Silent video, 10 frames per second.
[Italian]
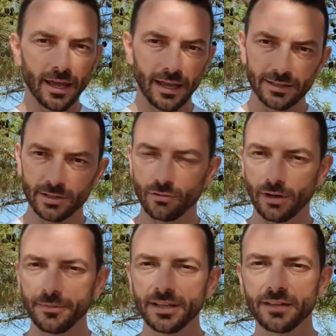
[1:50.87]
e
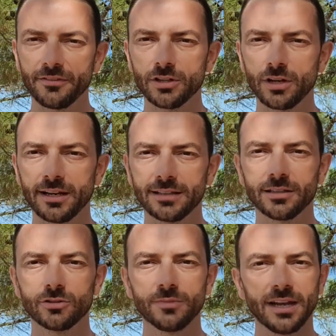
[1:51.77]
sicuramente avendo
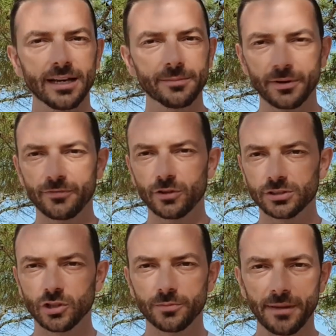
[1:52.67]
allenati gli addominali per
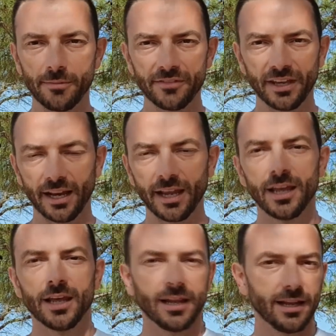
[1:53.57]
forza dobbiamo avere
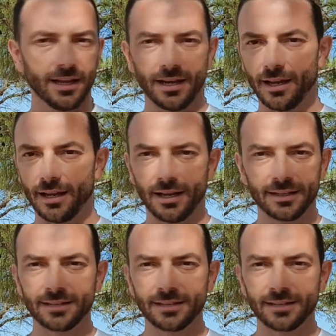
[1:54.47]
eh, la, la,